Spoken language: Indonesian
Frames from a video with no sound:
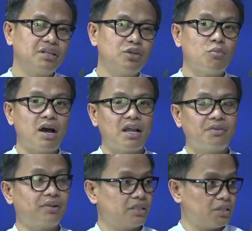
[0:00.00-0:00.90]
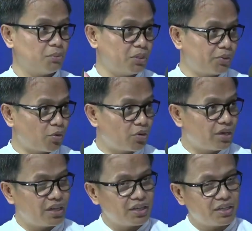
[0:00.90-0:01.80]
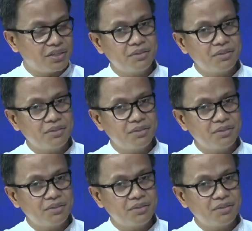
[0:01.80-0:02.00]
diubahlah felisemen yeah. perordening ini